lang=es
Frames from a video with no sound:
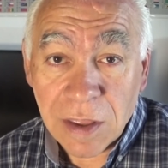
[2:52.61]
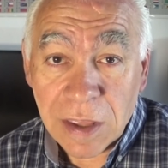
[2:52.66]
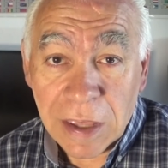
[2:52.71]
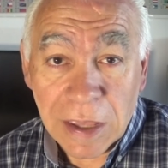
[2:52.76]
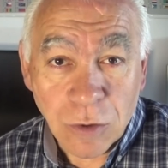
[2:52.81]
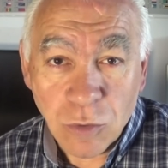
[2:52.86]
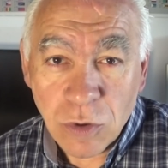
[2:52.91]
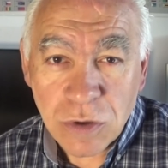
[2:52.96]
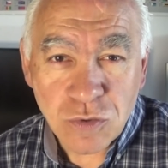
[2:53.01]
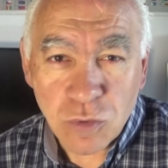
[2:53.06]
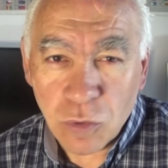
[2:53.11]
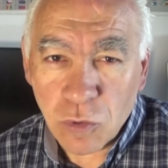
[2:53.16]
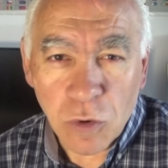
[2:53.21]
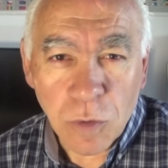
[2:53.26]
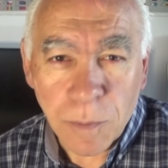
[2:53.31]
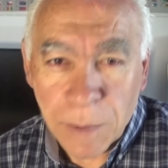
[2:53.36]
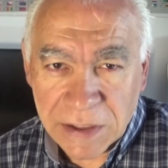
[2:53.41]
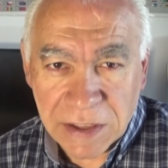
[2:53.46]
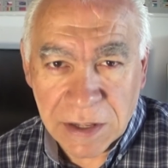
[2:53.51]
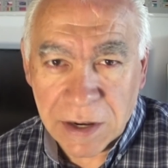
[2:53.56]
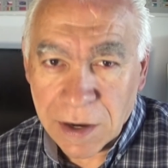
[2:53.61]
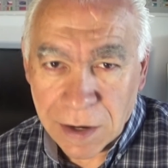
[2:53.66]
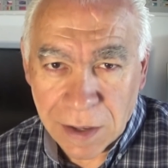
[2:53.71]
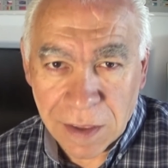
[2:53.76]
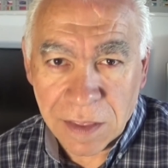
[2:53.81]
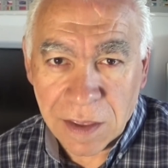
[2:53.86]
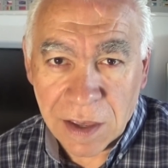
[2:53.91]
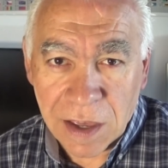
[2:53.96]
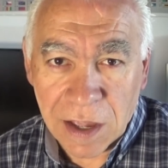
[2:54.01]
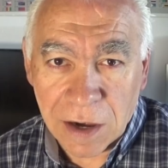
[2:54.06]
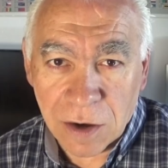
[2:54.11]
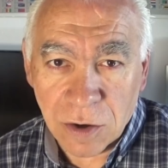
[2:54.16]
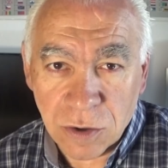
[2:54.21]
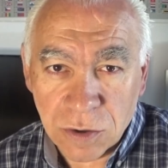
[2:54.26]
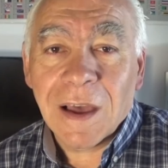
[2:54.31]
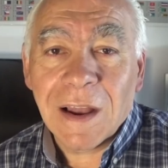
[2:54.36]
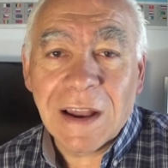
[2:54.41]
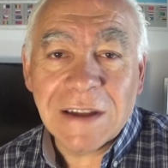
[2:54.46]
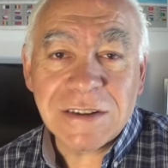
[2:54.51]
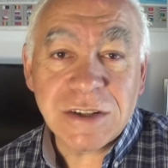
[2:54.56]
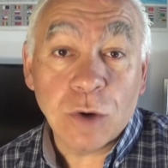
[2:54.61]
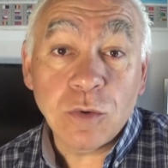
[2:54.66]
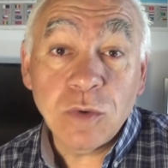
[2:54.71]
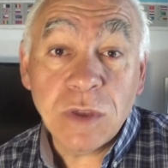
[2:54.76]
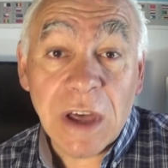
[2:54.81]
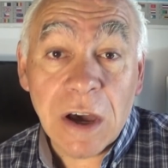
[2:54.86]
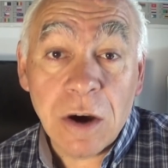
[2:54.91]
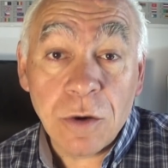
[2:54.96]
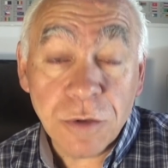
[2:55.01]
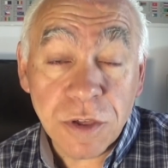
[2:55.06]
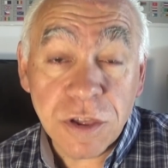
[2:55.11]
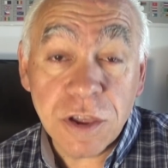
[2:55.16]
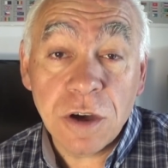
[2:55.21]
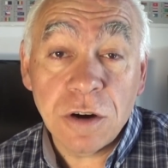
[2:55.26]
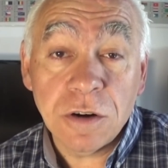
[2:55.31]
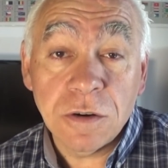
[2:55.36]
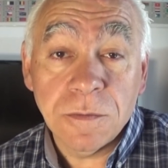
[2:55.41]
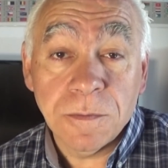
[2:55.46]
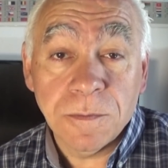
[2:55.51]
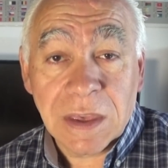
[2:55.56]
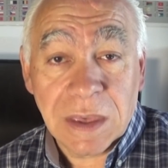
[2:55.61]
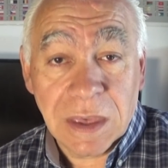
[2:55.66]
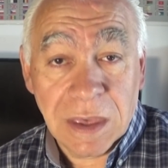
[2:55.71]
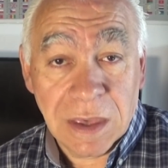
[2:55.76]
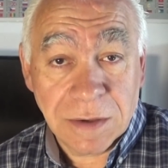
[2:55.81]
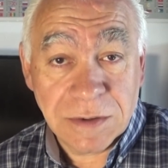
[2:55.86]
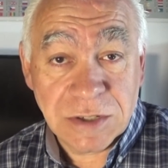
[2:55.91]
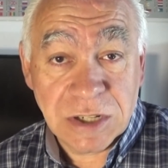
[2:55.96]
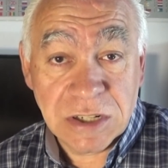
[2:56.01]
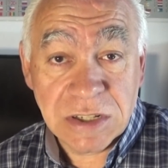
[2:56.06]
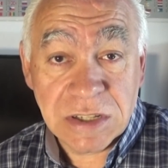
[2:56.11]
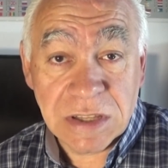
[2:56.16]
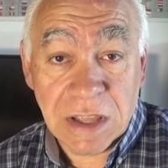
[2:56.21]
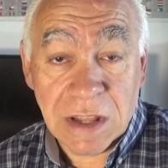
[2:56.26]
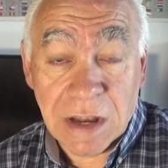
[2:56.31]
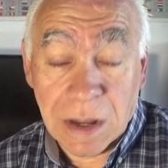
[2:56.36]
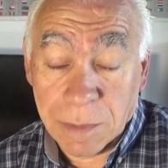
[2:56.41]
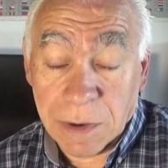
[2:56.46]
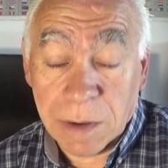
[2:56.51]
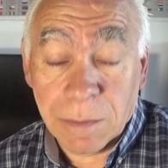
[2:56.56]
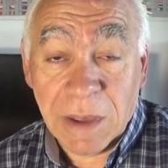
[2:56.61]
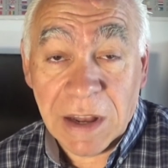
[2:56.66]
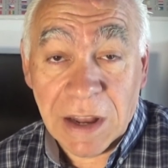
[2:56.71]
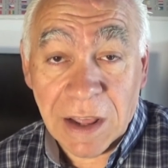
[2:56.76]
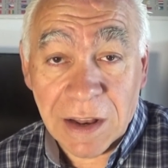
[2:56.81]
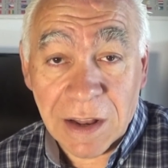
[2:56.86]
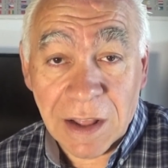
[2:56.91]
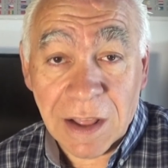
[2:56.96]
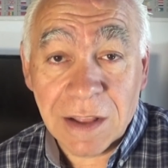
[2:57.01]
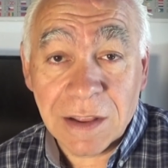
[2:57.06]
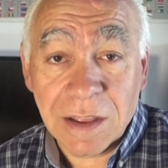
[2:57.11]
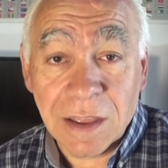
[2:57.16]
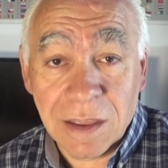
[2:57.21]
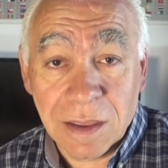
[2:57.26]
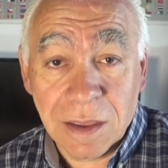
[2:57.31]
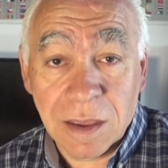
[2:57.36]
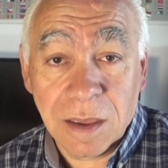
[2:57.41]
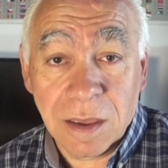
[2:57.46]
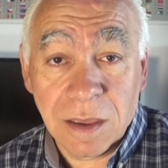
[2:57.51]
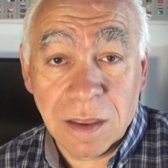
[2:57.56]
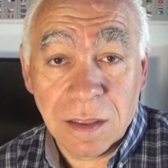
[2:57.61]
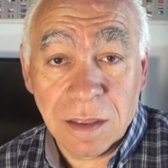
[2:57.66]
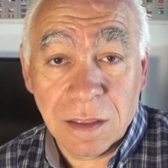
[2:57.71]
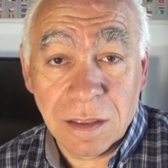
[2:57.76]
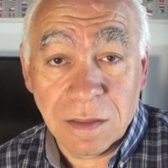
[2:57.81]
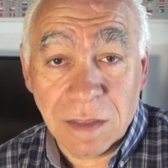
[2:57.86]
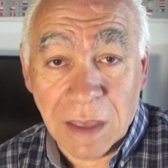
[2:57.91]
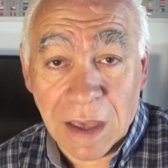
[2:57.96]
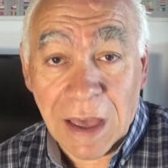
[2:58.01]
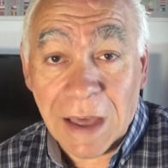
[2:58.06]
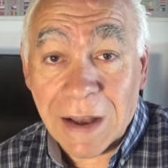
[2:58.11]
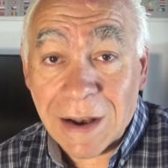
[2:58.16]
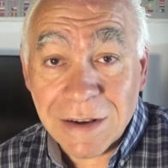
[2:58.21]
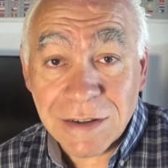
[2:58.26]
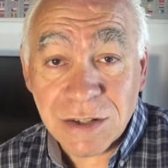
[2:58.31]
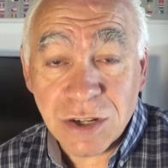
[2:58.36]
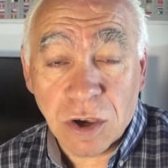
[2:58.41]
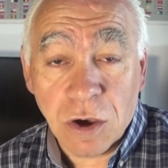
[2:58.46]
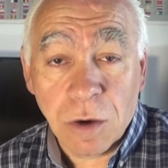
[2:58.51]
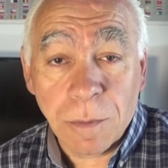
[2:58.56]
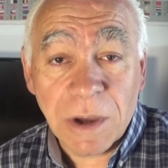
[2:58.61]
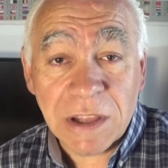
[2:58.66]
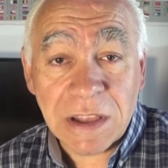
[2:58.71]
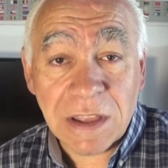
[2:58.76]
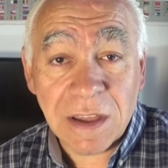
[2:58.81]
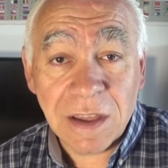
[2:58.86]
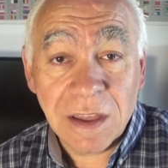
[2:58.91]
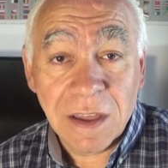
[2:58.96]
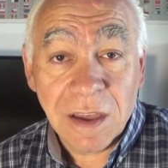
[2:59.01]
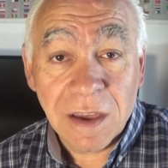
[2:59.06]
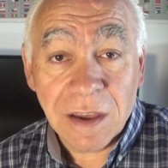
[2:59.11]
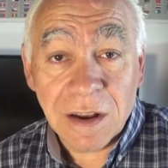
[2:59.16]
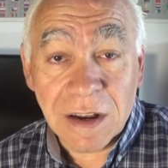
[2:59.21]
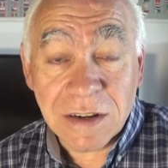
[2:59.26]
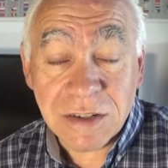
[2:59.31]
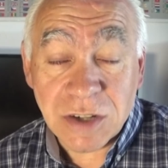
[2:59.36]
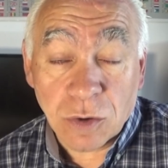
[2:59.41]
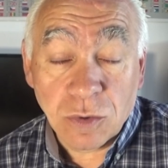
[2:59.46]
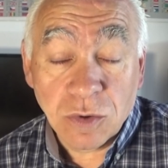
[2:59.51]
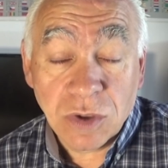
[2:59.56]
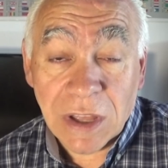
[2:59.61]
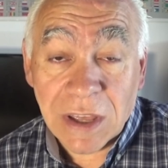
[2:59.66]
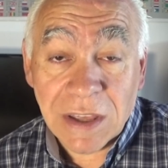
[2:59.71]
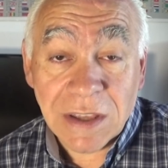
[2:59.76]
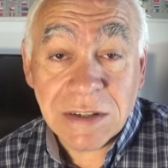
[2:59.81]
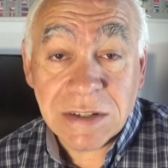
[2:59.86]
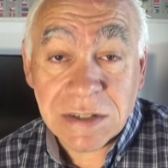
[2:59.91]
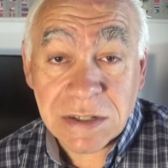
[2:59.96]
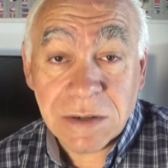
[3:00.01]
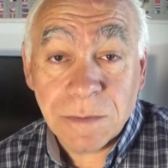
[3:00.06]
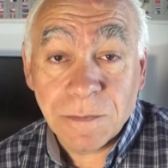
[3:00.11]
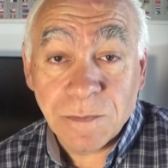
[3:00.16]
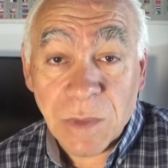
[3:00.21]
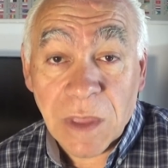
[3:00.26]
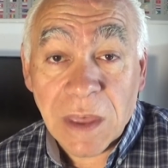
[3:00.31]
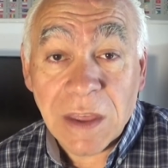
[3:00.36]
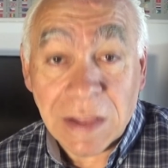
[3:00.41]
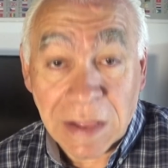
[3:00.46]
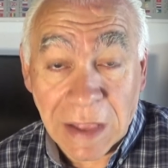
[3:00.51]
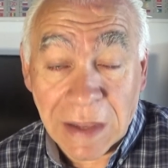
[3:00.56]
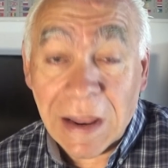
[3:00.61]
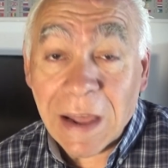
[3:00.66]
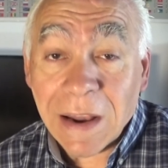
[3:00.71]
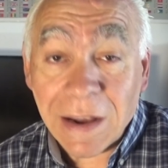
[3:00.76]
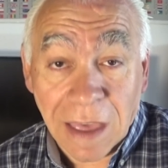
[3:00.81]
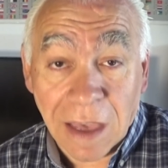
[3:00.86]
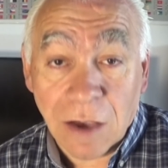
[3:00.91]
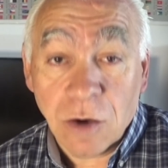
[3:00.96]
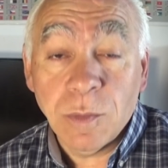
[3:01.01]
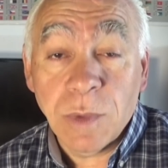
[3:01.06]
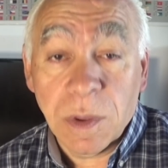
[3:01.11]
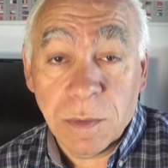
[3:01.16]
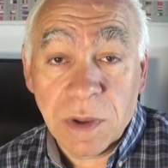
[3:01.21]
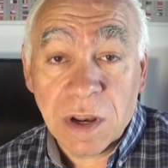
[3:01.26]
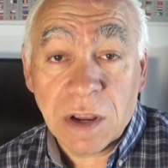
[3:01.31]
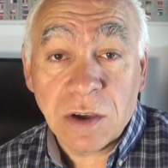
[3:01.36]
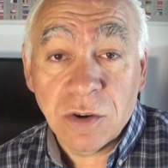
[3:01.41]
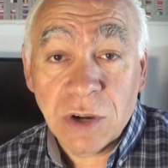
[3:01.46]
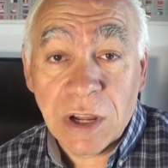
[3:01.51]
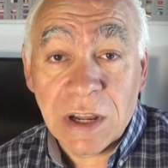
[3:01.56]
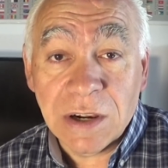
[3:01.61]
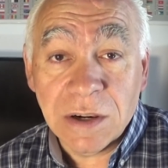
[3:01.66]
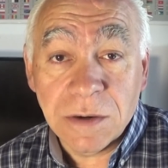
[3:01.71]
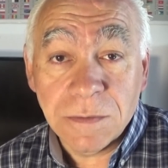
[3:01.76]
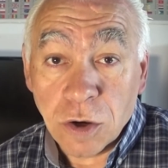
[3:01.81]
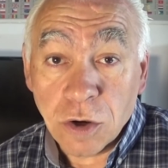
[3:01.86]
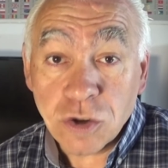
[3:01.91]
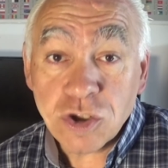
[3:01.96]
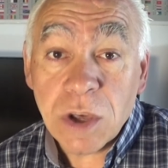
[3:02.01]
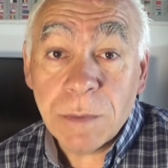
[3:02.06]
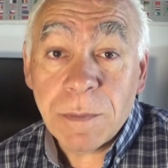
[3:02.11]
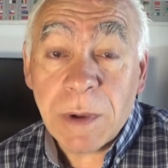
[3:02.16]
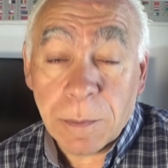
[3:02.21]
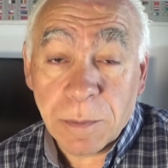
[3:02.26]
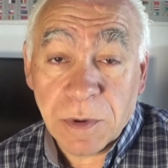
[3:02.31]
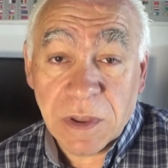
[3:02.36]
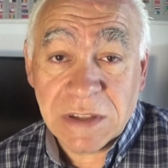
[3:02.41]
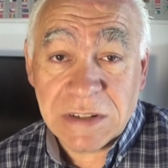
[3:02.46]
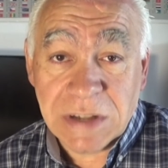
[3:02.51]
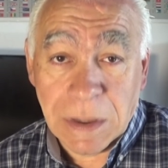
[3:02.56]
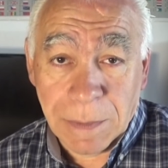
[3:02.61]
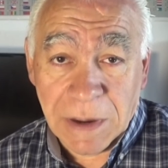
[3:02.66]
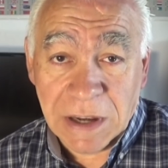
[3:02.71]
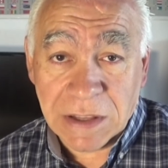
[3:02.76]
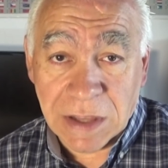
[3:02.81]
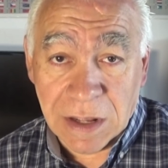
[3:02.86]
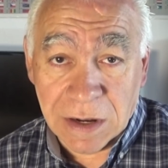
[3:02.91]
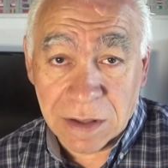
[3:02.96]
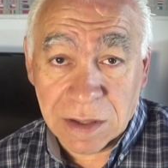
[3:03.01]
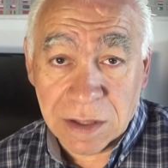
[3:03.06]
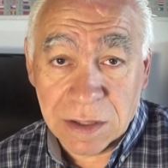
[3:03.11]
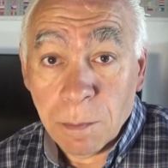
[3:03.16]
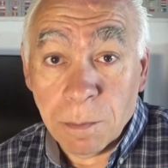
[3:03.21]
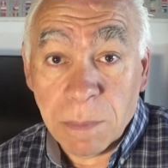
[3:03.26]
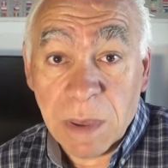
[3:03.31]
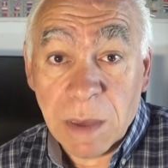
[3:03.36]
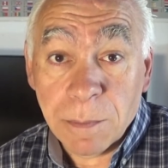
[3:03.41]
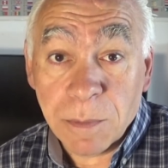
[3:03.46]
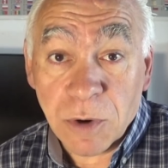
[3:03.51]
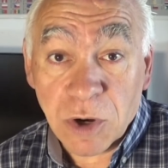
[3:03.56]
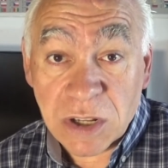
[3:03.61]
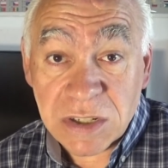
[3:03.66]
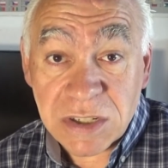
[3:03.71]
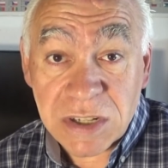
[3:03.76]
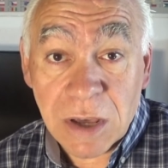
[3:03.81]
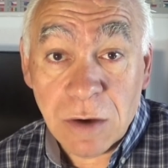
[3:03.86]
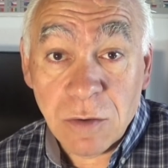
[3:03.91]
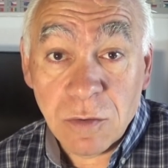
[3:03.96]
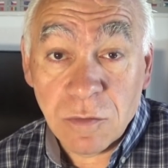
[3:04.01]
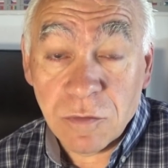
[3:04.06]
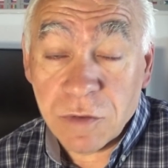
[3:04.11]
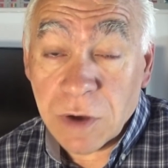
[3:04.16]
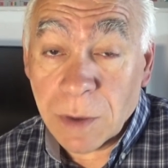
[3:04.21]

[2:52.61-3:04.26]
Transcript: y no es tu culpa tener que dejarlo. La segunda opción que existe, la primera era eh, dejar al psicópata, la segunda es tener que convivir con él. No siempre puedes apartarte, bien porque sea un